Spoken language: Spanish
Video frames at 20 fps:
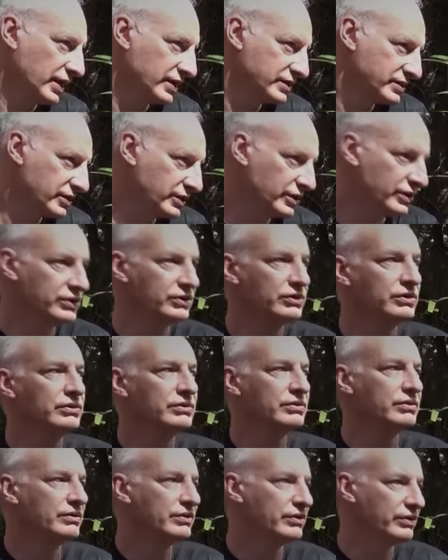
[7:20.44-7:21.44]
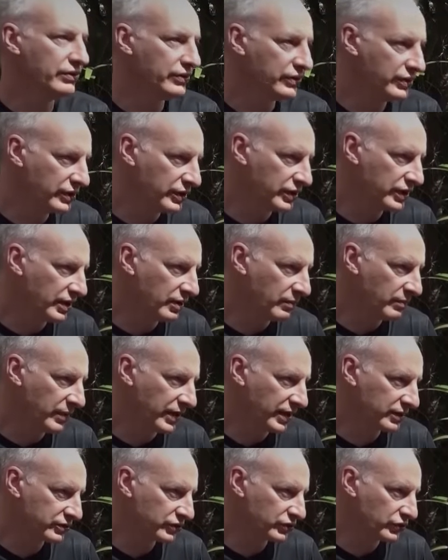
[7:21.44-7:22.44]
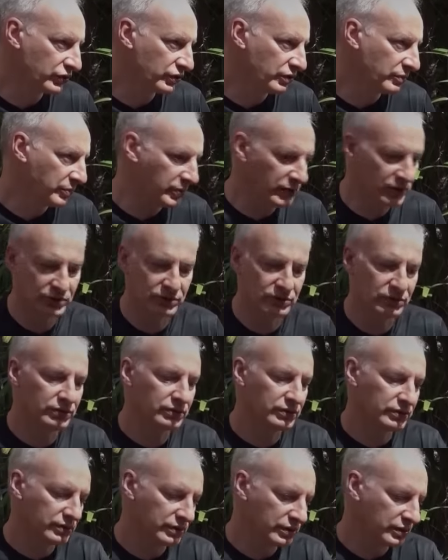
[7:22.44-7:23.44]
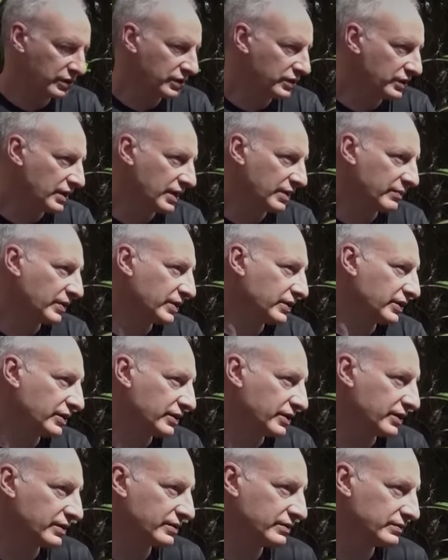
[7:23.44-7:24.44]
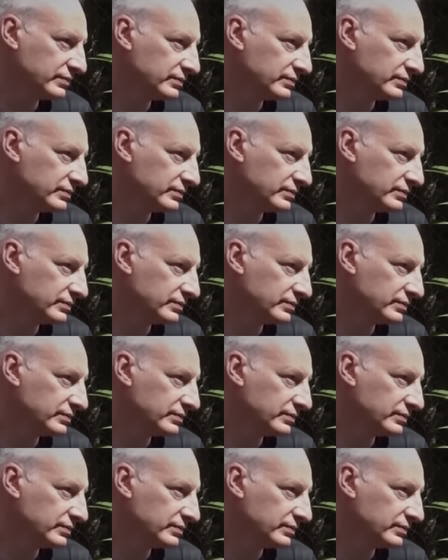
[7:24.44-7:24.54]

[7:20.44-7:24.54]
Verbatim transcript: el acero, ni el plástico del pico, ni de la manija.